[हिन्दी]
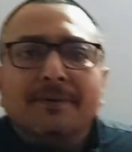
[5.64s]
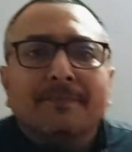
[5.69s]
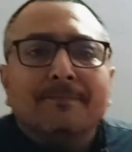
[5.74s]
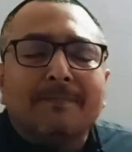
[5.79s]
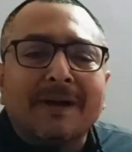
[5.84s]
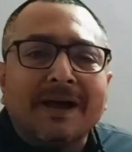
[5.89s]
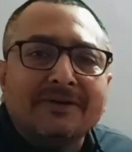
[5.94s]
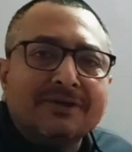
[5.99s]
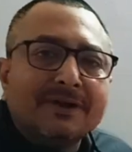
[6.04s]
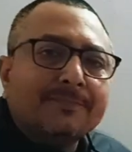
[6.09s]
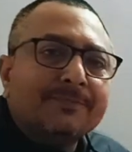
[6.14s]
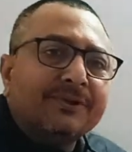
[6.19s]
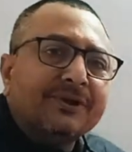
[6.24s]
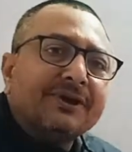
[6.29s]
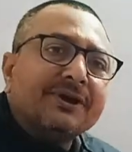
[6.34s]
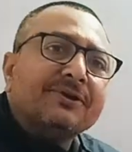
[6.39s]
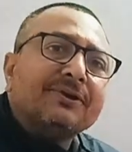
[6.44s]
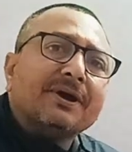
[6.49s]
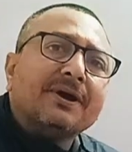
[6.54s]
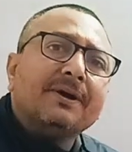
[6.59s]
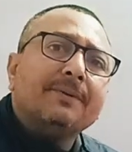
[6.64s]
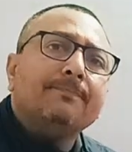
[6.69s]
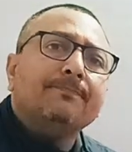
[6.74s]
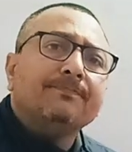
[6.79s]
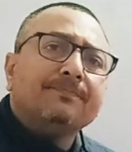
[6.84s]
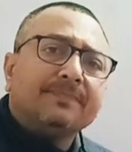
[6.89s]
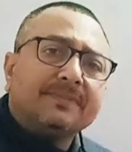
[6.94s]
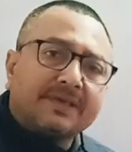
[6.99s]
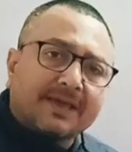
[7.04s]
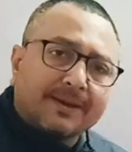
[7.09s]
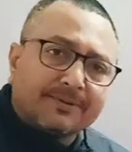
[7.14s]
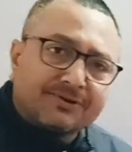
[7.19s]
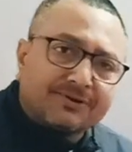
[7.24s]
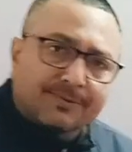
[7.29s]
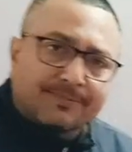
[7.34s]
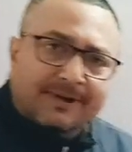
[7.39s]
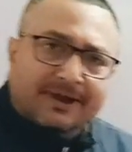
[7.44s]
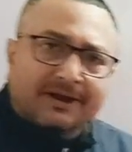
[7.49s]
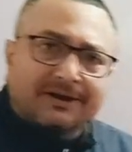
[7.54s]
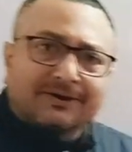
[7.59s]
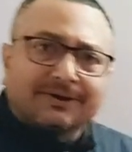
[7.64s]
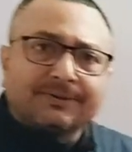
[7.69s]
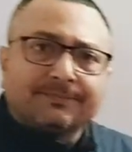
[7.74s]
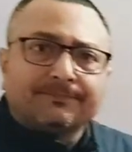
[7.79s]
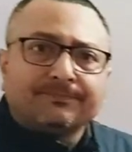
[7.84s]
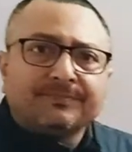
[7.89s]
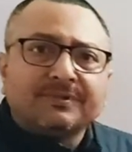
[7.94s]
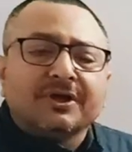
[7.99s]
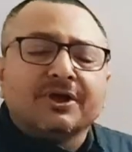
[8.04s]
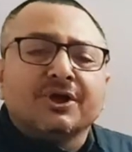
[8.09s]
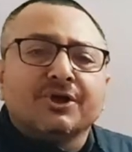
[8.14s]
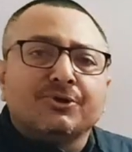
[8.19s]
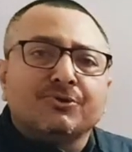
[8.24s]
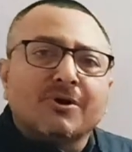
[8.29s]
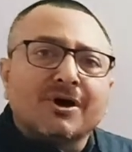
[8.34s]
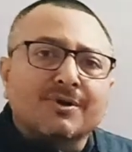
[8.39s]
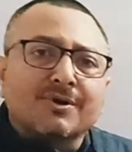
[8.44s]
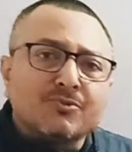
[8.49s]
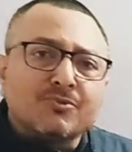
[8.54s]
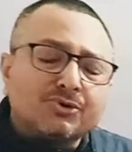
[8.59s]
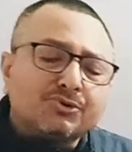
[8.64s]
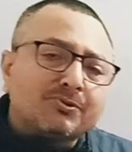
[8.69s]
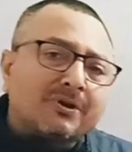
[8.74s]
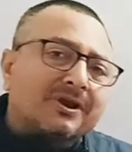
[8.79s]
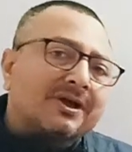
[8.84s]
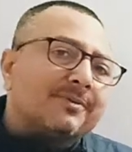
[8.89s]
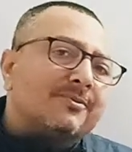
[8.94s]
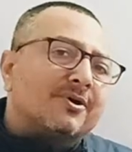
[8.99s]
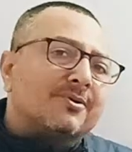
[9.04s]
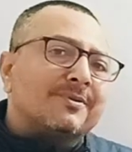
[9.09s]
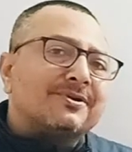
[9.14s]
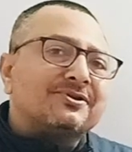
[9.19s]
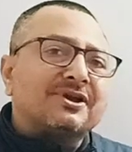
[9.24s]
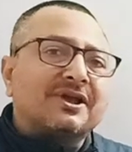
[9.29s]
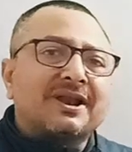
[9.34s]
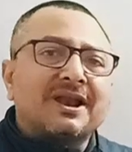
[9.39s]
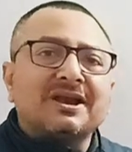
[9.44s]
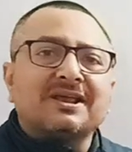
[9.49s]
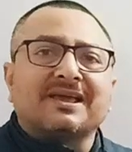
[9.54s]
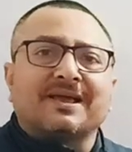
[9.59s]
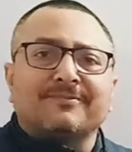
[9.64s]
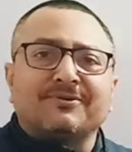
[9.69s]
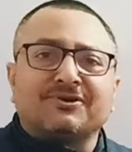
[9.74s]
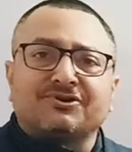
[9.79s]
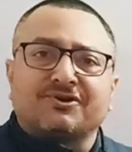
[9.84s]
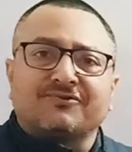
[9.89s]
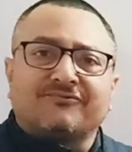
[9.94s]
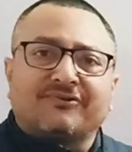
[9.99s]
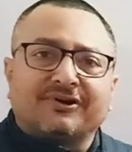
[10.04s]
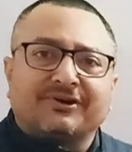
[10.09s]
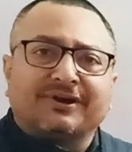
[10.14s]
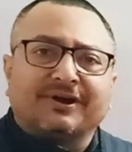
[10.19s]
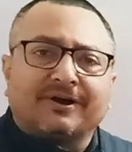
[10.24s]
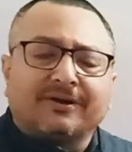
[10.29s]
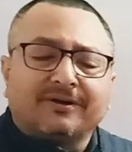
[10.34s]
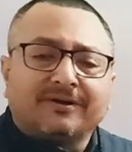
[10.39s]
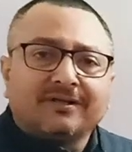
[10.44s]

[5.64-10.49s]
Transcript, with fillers: माई सेल्फ डी के झा केमिस्ट्री फैकल्टी यू आर मोस्ट वेलकम ऑन माई चैनल केमिस्ट्री फंडा